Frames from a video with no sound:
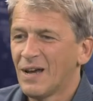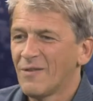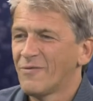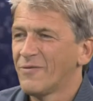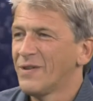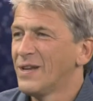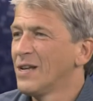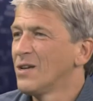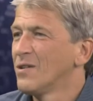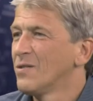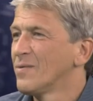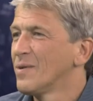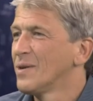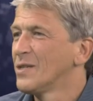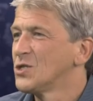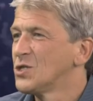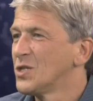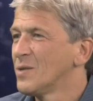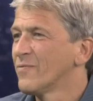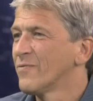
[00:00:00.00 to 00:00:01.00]
viele über
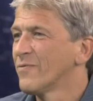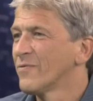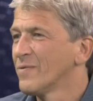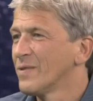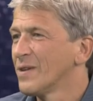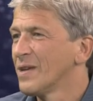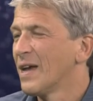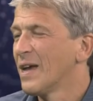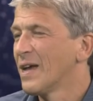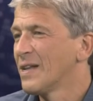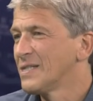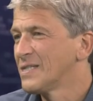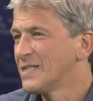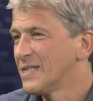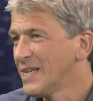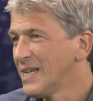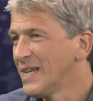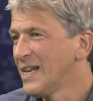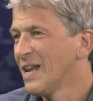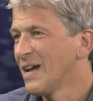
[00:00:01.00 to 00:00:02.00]
ihn schimpfen, ein
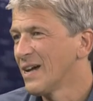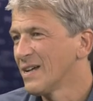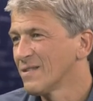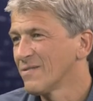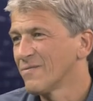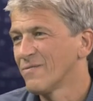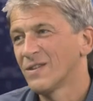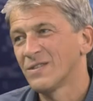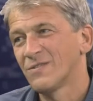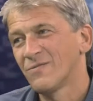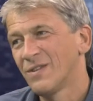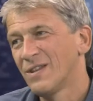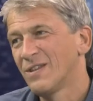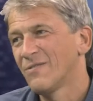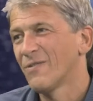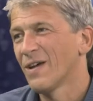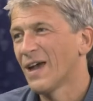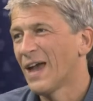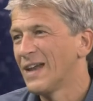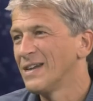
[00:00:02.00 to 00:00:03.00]
Ziel hat, was viele
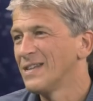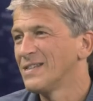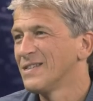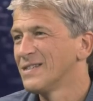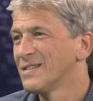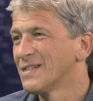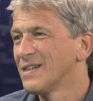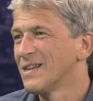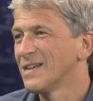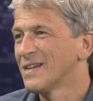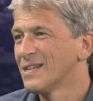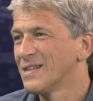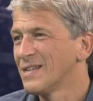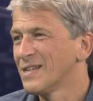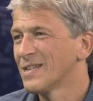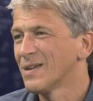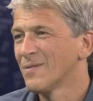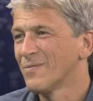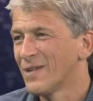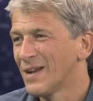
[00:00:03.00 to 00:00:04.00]
Vereine in dieser Liga
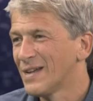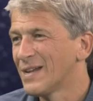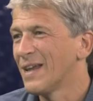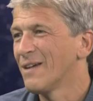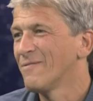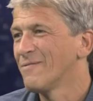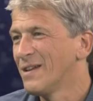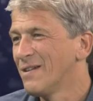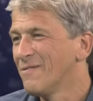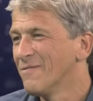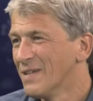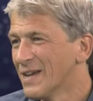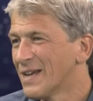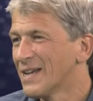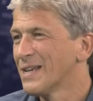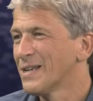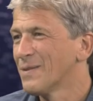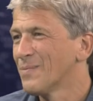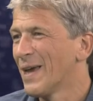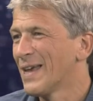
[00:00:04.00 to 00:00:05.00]
nicht haben, weil der will
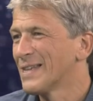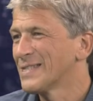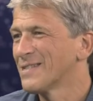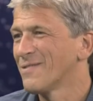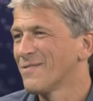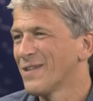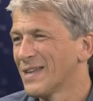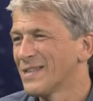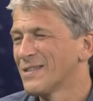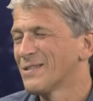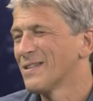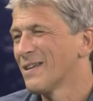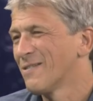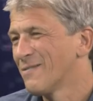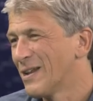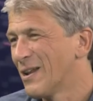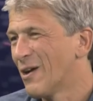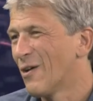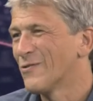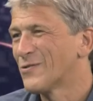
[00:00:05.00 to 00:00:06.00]
wirklich Meister werden, der
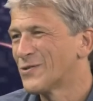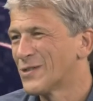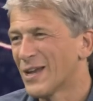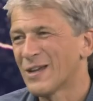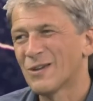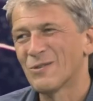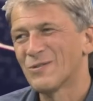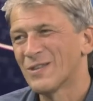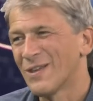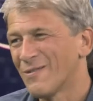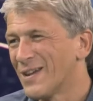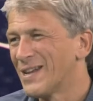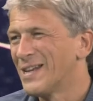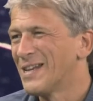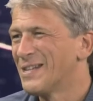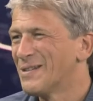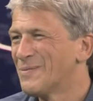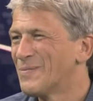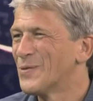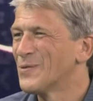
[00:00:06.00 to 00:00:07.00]
will aufsteigen und der will
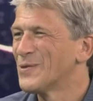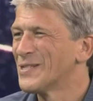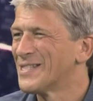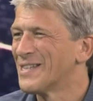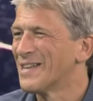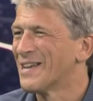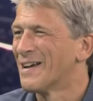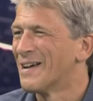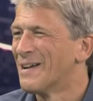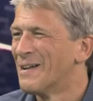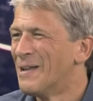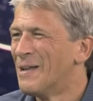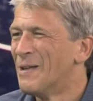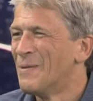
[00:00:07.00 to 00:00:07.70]
in die Bundesliga.